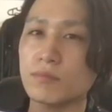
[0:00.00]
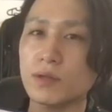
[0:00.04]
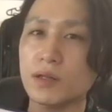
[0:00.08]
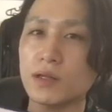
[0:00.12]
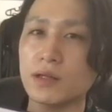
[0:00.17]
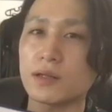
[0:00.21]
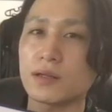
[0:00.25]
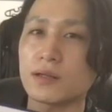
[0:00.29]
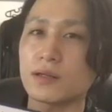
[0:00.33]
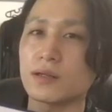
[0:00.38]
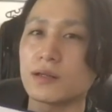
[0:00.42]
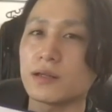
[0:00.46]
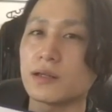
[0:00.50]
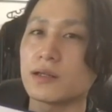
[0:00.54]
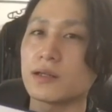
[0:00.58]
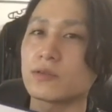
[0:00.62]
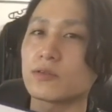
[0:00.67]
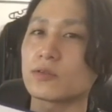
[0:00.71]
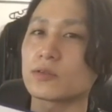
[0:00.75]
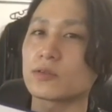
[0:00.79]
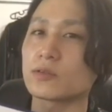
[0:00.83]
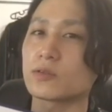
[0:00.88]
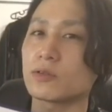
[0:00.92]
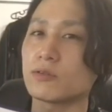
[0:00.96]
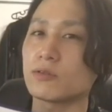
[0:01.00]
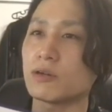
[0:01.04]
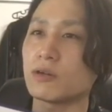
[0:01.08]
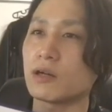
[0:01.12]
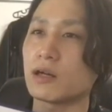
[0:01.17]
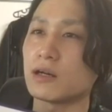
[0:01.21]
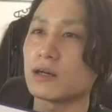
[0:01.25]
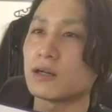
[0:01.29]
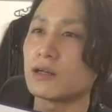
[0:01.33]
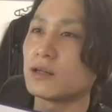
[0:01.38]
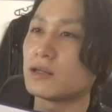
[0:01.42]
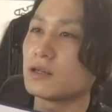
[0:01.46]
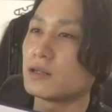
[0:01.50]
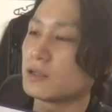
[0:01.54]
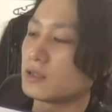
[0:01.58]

で、えっと、それは、